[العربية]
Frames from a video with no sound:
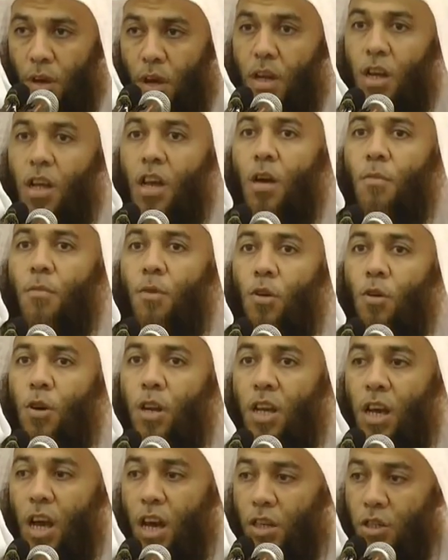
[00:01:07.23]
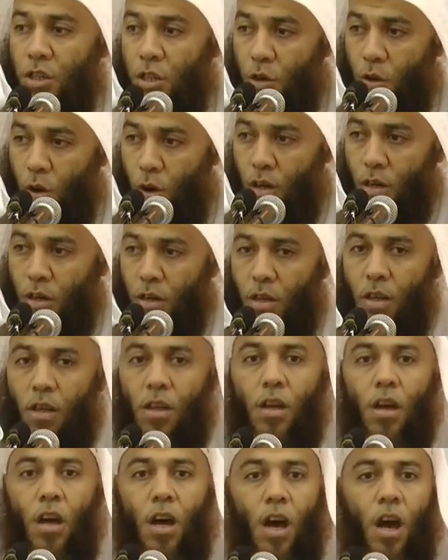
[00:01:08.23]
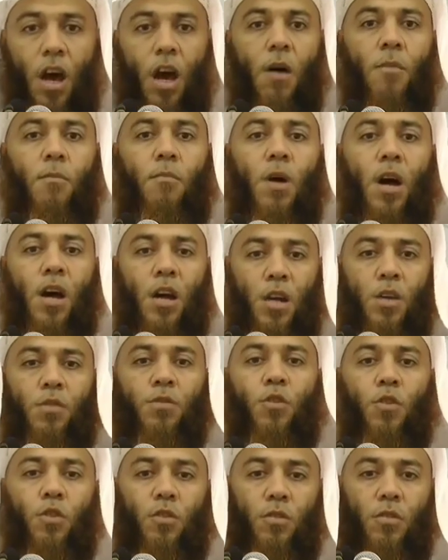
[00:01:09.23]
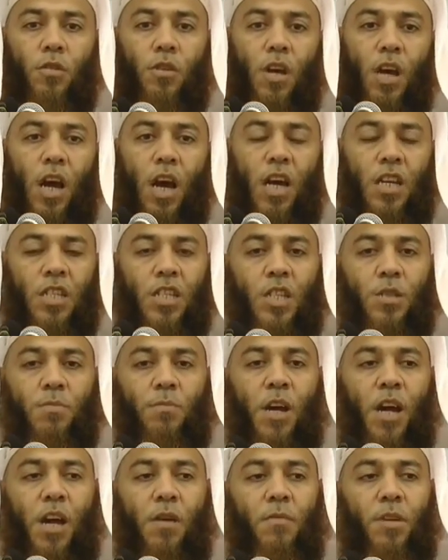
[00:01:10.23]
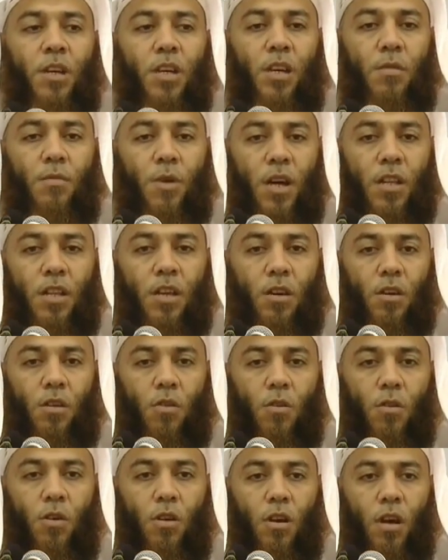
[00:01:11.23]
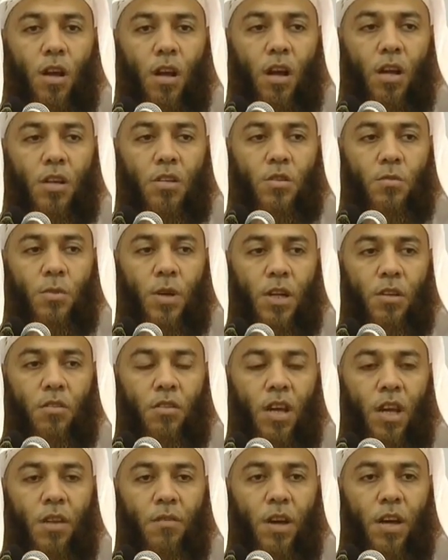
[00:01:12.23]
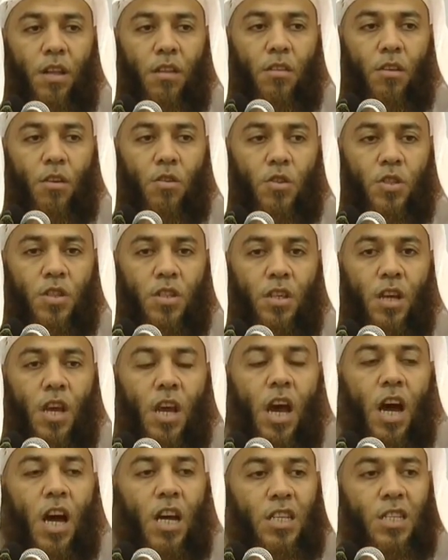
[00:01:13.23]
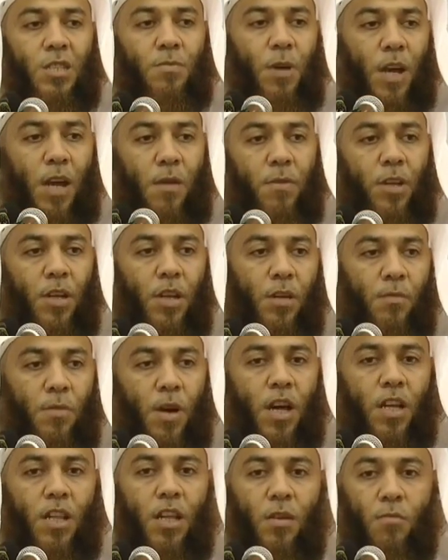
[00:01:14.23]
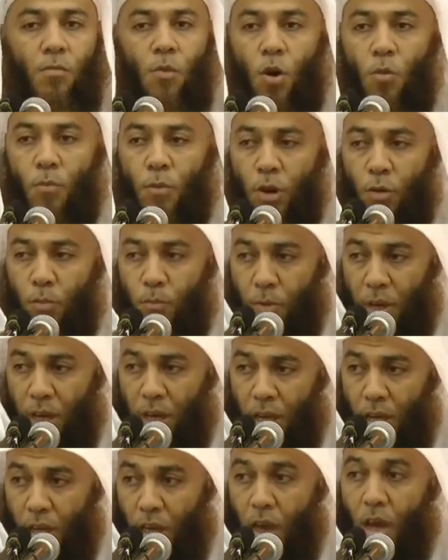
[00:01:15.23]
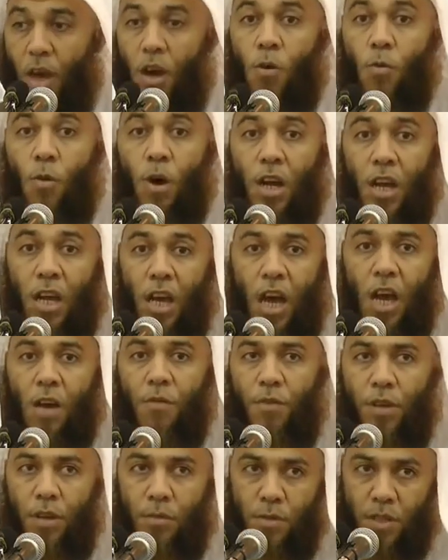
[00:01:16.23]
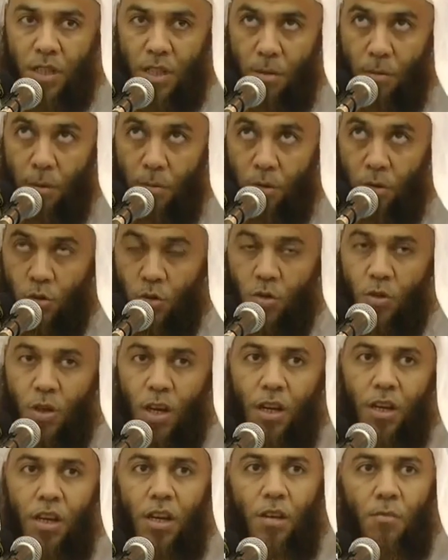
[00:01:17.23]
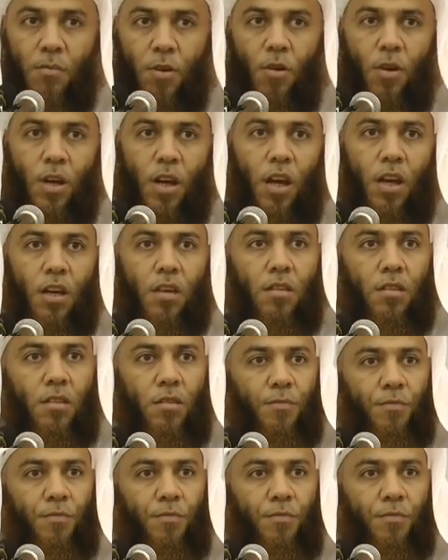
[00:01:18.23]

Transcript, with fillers: ليبلوني أشكر أم أكفر أصبح من عبادي يقول الله سبحانه وتعالى في حديث القدسي أصبح من عبادي مؤمن بي وكافر بسبب نزول النعمة وهي الغيث